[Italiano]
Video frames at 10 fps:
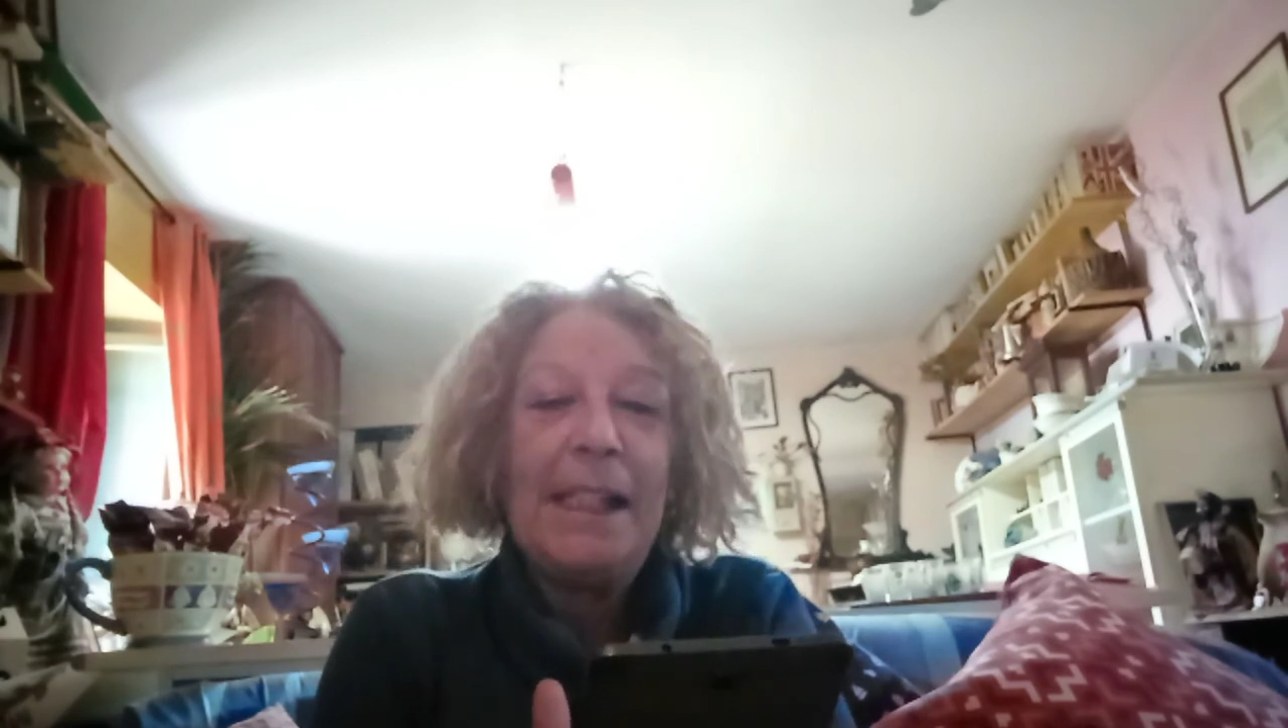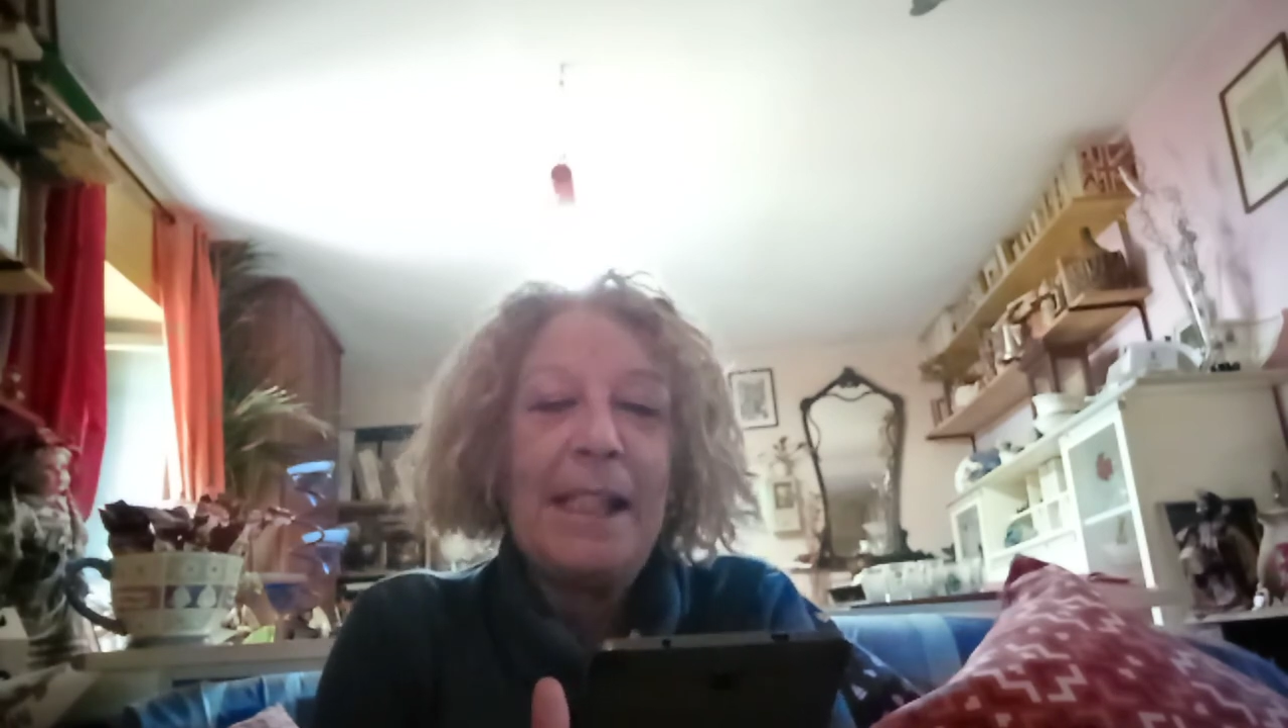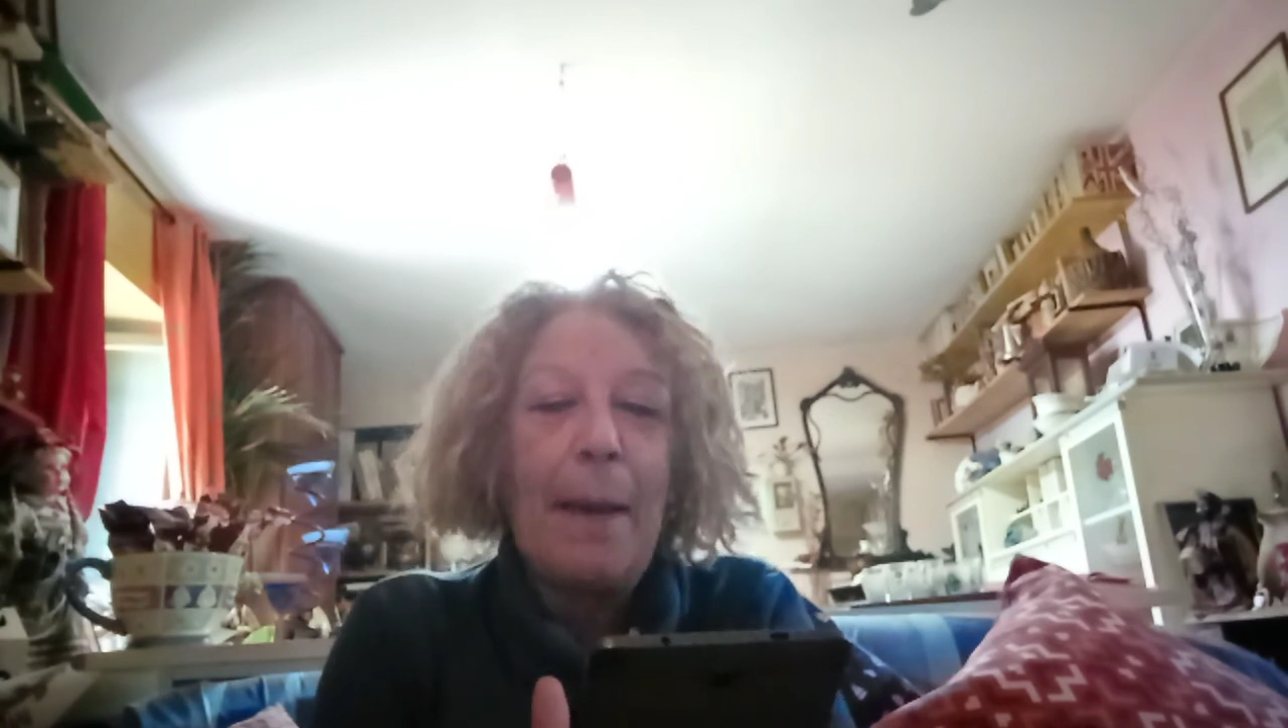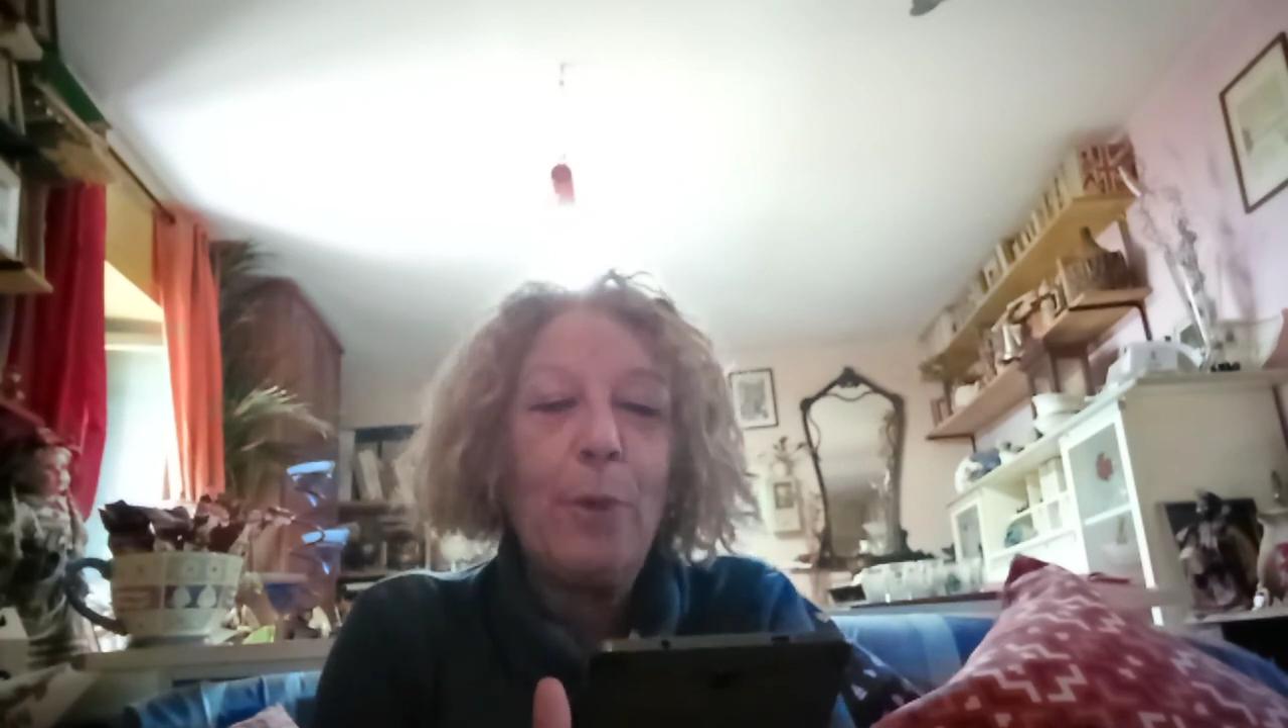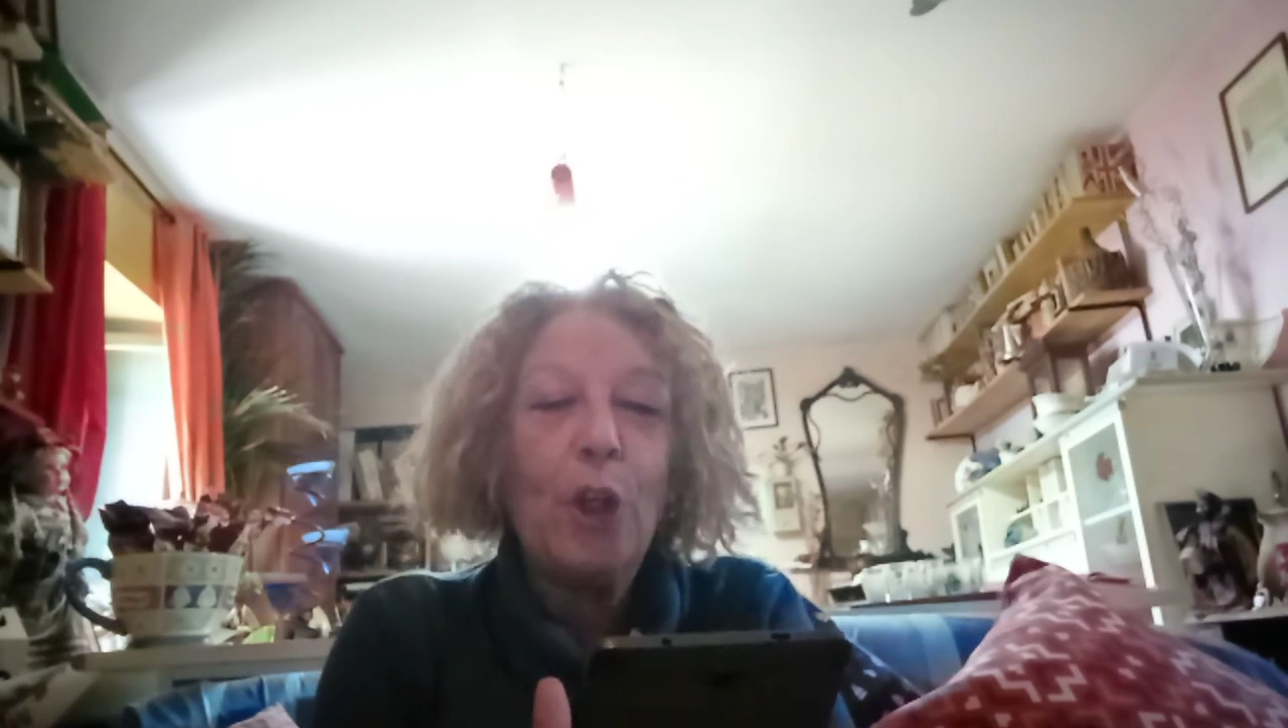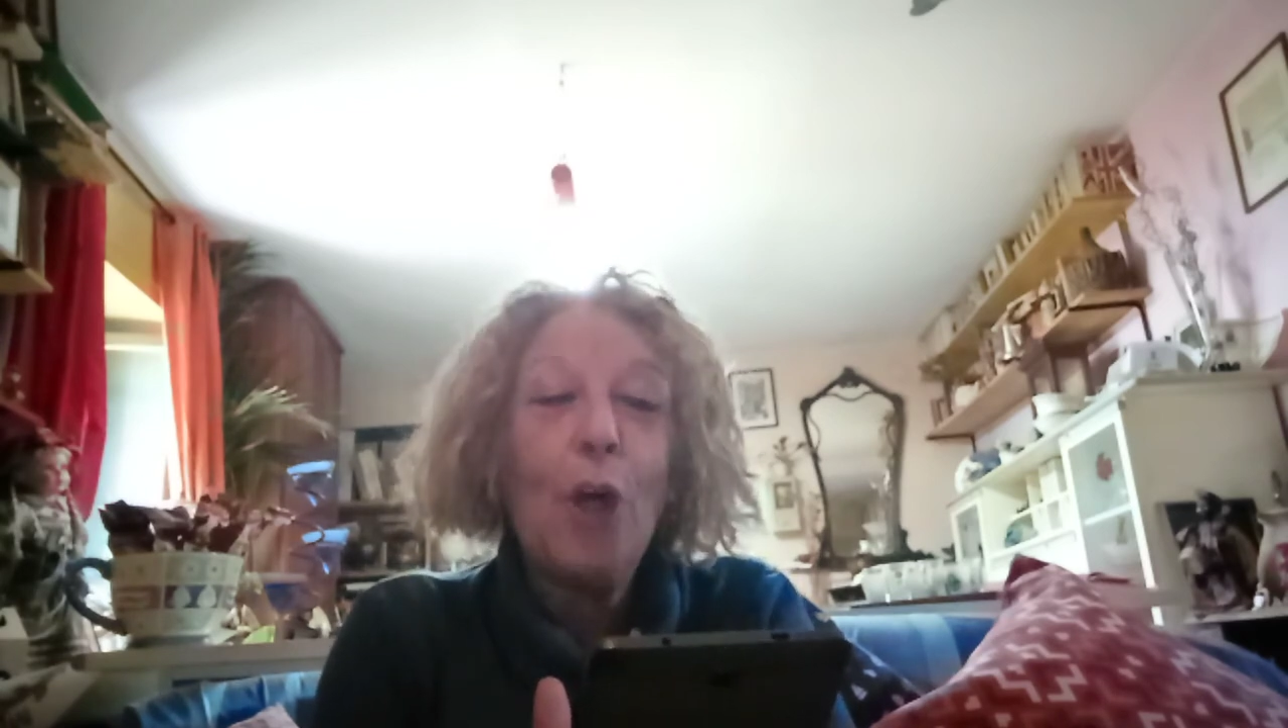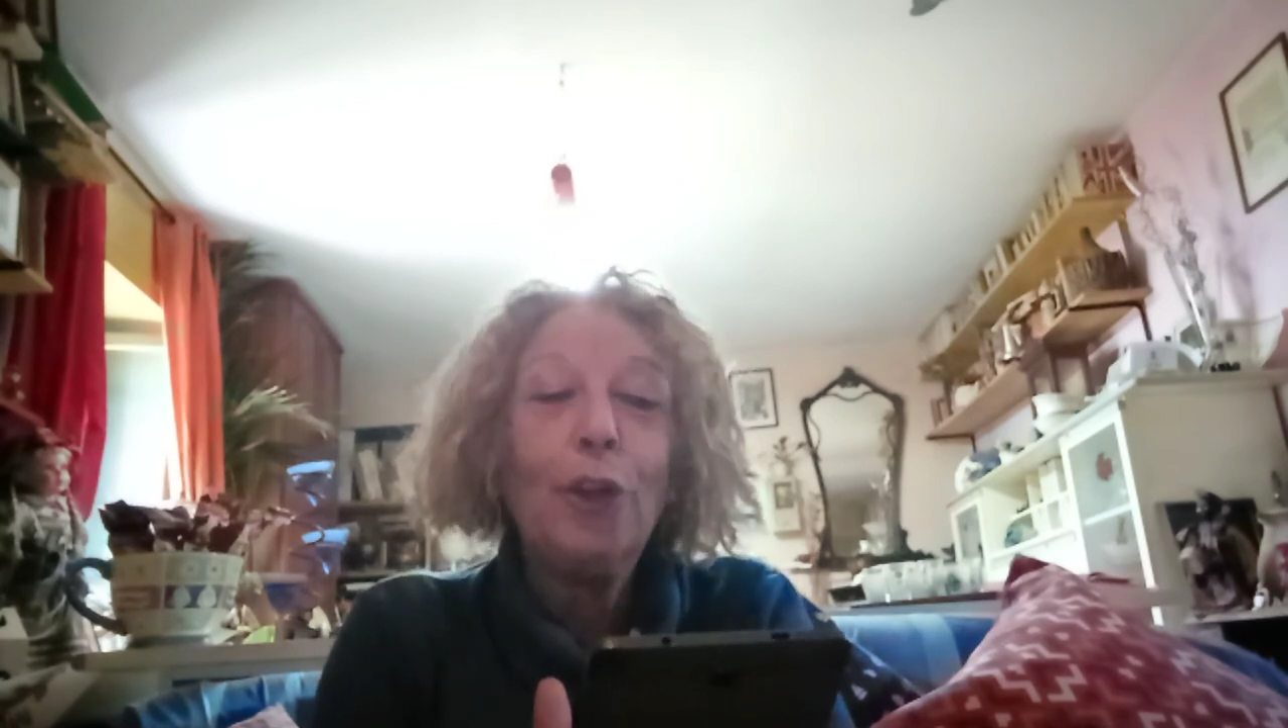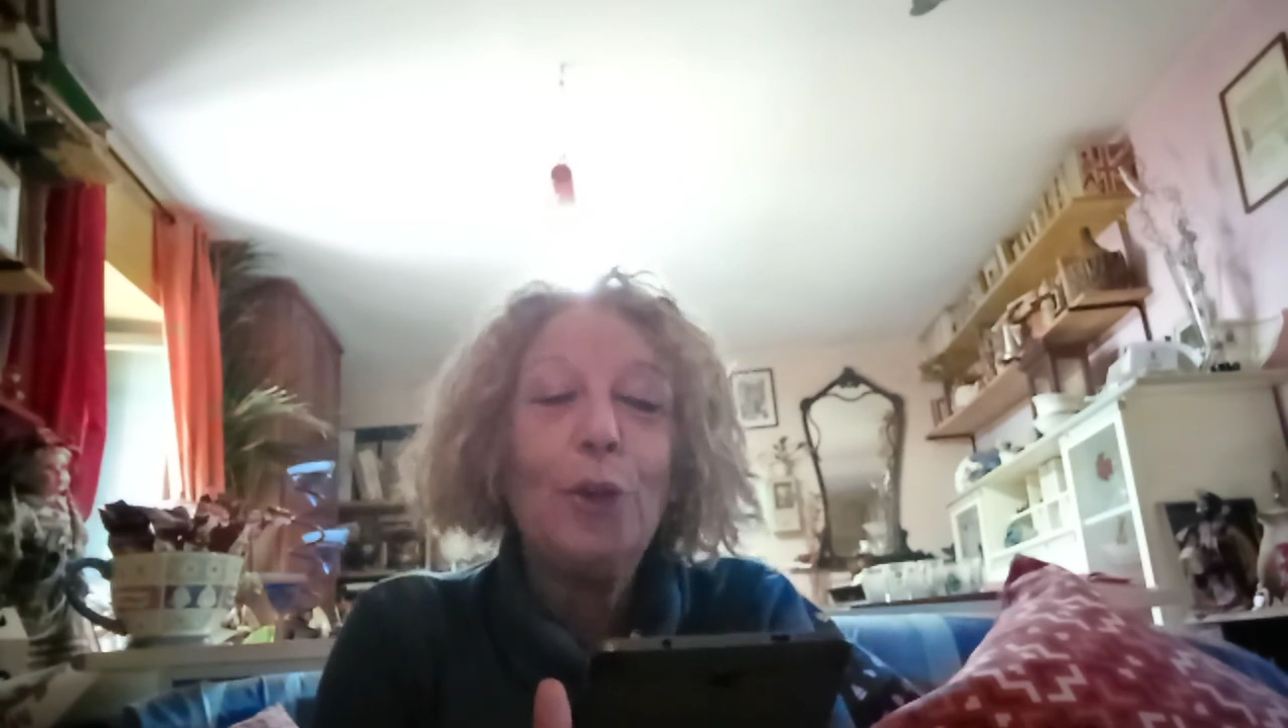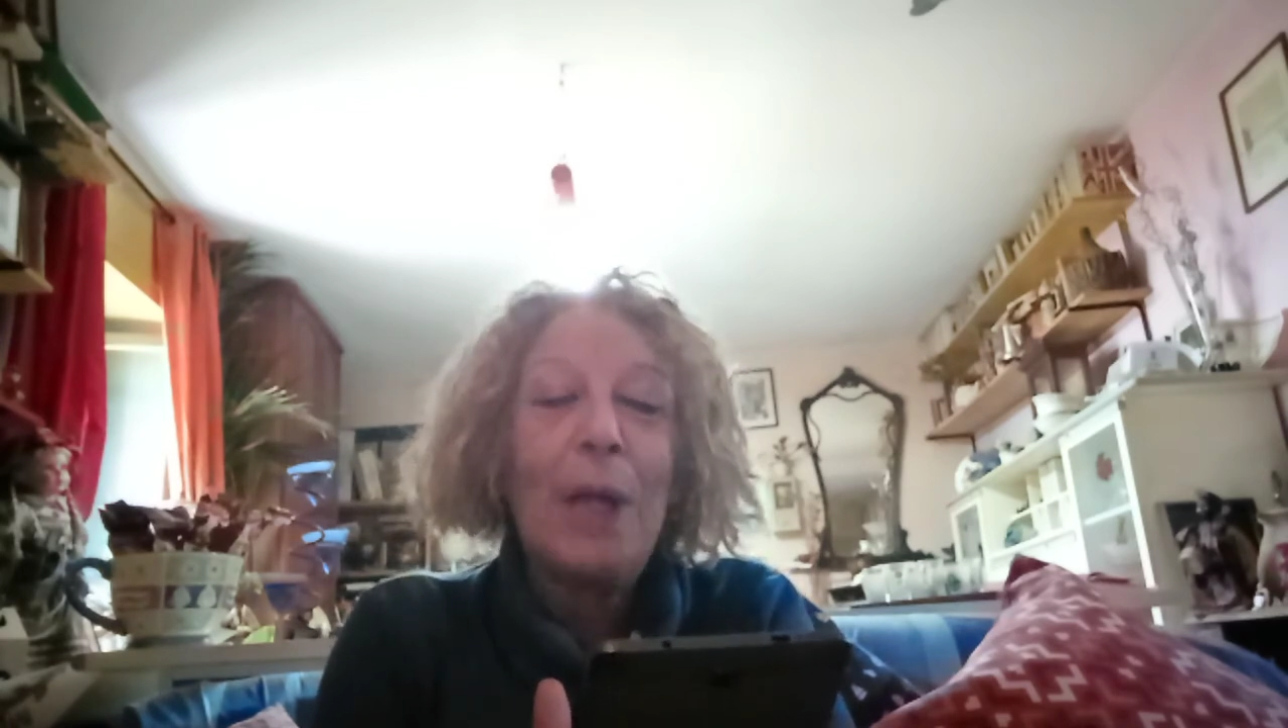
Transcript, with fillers: innamorò di